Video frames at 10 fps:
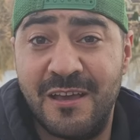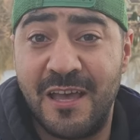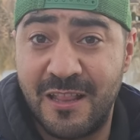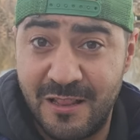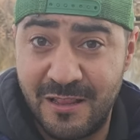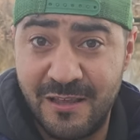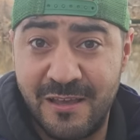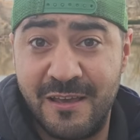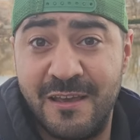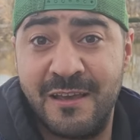هذا
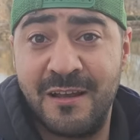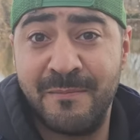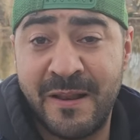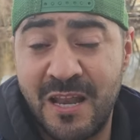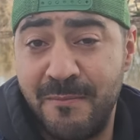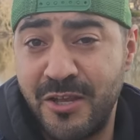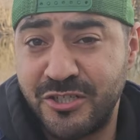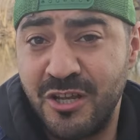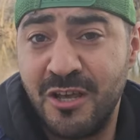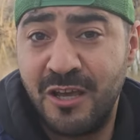آه
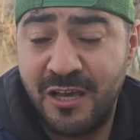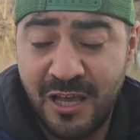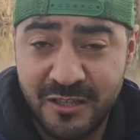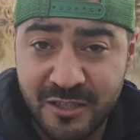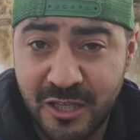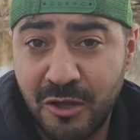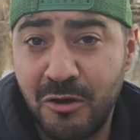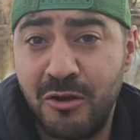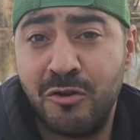البرنامج غادي ندخل